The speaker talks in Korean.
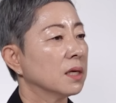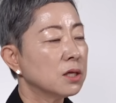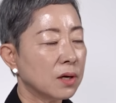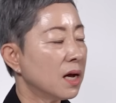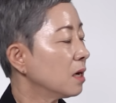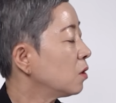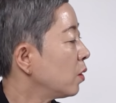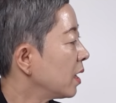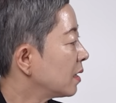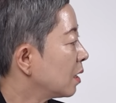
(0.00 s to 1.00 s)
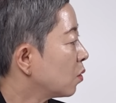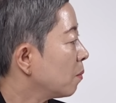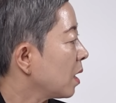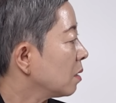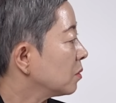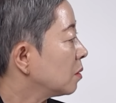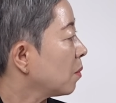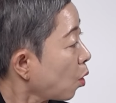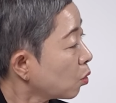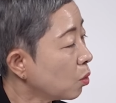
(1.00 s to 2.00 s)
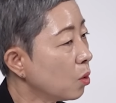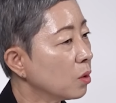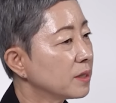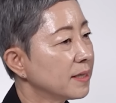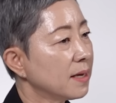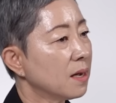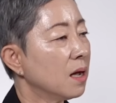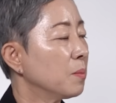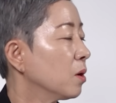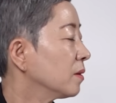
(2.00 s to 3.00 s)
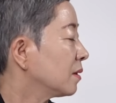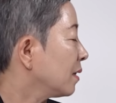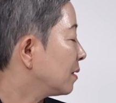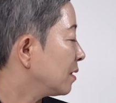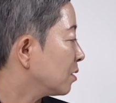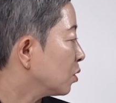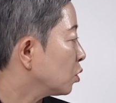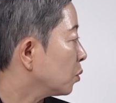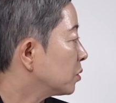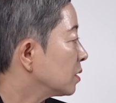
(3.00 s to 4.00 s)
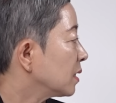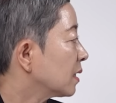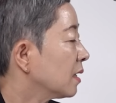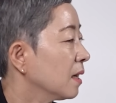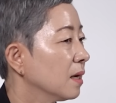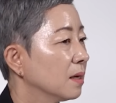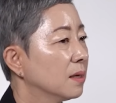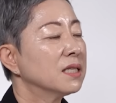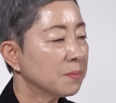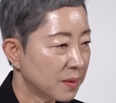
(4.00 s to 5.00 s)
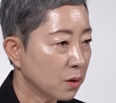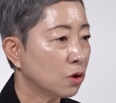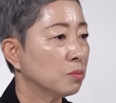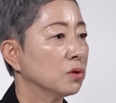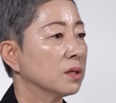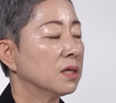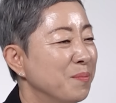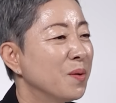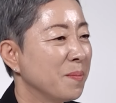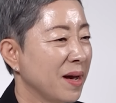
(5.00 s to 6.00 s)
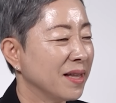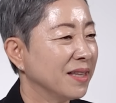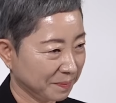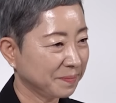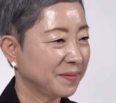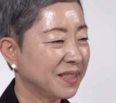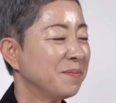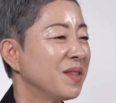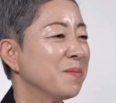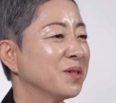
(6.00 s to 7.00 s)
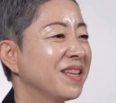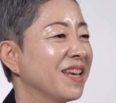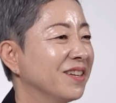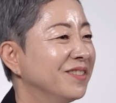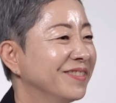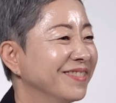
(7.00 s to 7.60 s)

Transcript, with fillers: 난 이걸 할 거야라고 마음을 먹고 실행하면 안 되는 건 없으니까 40대 여러분 한 번만 힘내보세요.